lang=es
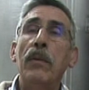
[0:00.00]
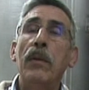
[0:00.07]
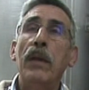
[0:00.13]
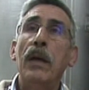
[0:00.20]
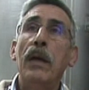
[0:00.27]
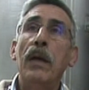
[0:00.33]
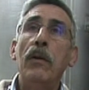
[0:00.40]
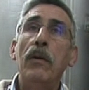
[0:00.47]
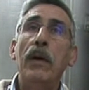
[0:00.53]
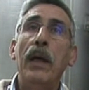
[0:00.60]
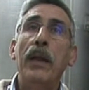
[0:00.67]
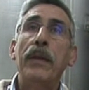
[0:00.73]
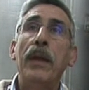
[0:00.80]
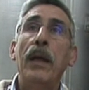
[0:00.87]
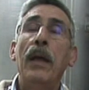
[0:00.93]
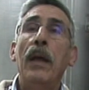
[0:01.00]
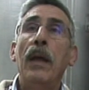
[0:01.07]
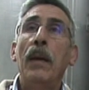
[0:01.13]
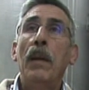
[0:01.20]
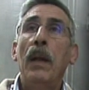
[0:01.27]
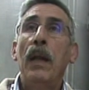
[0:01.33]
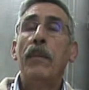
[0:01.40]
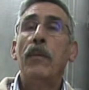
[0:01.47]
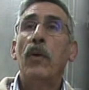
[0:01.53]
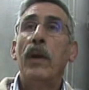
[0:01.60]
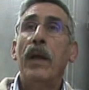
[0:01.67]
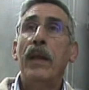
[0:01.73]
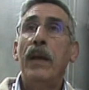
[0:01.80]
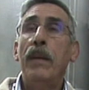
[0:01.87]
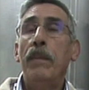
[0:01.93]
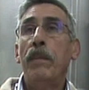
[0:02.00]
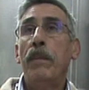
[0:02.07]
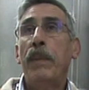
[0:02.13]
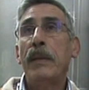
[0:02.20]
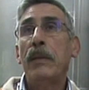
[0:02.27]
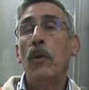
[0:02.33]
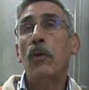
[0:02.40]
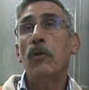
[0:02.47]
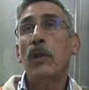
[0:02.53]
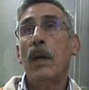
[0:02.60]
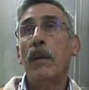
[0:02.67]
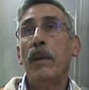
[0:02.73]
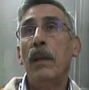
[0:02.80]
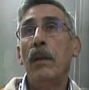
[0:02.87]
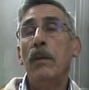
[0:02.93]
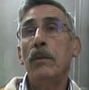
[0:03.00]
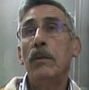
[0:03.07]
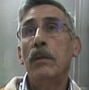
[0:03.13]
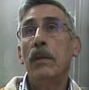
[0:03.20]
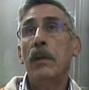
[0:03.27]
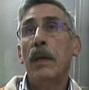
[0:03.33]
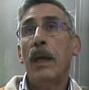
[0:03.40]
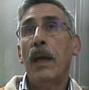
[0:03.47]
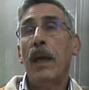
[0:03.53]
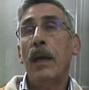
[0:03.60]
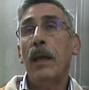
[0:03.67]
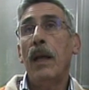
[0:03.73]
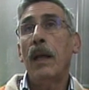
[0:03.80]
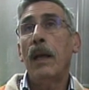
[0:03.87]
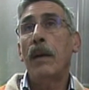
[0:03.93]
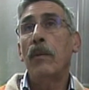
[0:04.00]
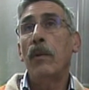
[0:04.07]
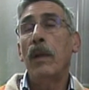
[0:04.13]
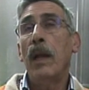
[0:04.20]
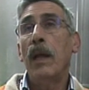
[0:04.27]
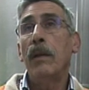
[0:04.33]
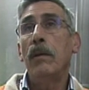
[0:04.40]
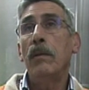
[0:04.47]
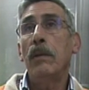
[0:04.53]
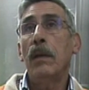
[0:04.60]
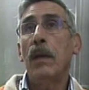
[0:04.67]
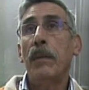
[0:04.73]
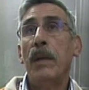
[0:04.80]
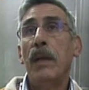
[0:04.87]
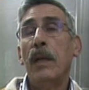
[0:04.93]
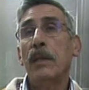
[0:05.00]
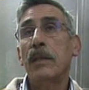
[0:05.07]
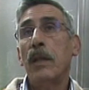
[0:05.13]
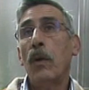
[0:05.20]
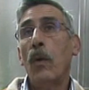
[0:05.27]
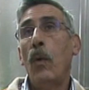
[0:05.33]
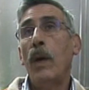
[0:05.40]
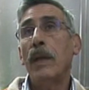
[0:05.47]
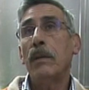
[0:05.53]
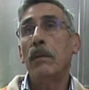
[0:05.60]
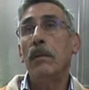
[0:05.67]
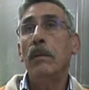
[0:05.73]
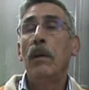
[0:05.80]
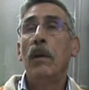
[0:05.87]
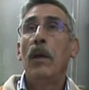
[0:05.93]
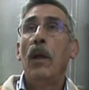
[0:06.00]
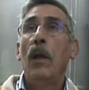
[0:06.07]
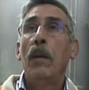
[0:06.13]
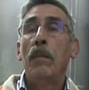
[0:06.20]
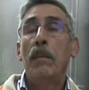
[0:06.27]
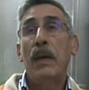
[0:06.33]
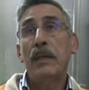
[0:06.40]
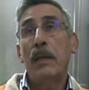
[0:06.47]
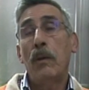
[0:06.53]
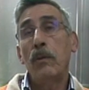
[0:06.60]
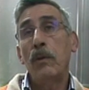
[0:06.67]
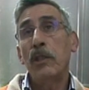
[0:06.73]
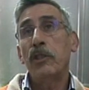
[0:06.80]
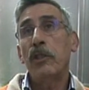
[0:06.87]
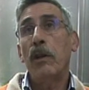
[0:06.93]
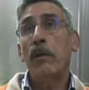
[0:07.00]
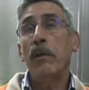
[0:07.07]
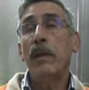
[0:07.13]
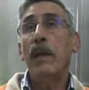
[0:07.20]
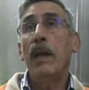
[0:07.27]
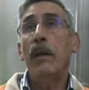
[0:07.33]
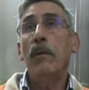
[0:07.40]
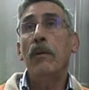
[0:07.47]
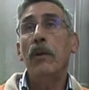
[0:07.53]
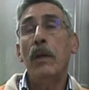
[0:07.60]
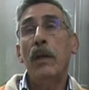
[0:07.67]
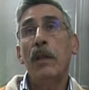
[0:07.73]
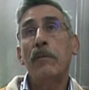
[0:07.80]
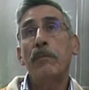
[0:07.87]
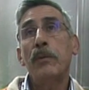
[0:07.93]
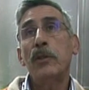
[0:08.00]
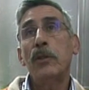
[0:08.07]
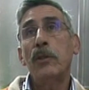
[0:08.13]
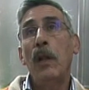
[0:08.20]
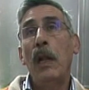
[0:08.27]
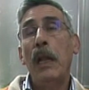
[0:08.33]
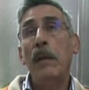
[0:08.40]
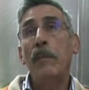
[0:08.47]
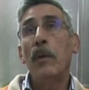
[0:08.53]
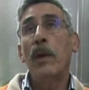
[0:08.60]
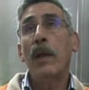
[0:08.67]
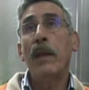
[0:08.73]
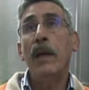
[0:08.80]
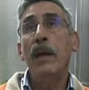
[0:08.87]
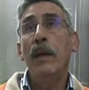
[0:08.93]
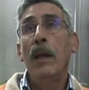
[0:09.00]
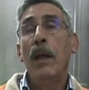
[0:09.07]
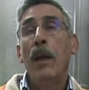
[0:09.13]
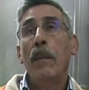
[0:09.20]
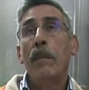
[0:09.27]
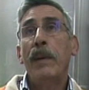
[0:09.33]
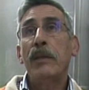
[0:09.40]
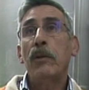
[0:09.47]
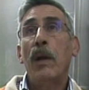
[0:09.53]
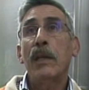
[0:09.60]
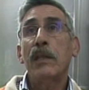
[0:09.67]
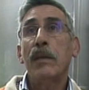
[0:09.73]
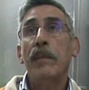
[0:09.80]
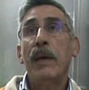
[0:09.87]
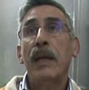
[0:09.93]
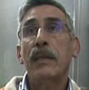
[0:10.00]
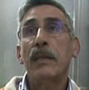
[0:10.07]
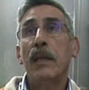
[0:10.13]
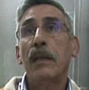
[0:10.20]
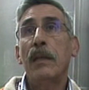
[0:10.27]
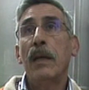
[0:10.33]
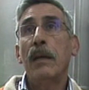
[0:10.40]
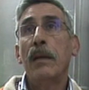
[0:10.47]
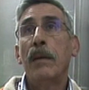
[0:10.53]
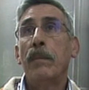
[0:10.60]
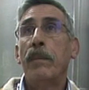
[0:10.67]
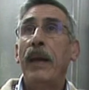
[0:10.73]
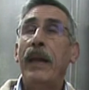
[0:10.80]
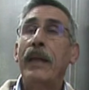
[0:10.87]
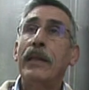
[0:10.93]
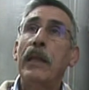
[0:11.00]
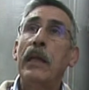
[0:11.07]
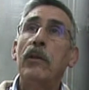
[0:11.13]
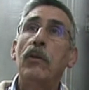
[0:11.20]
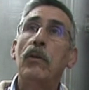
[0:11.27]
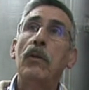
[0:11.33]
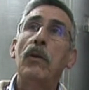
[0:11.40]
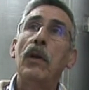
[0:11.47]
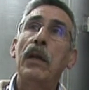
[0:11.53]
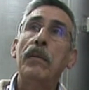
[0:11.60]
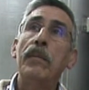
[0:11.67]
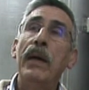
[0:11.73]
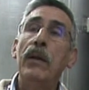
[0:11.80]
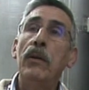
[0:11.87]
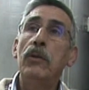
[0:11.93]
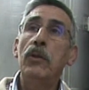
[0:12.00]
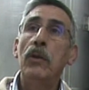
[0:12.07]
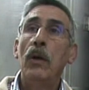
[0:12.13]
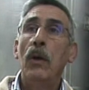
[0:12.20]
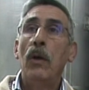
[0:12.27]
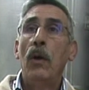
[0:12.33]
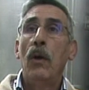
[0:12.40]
el bodeguero hace limonada para todos los cabildos que hay al cabo del año, que vienen a ser cuatro, más aún extraordinario, y después limonada para toda la Semana Santa, para tanto hermanos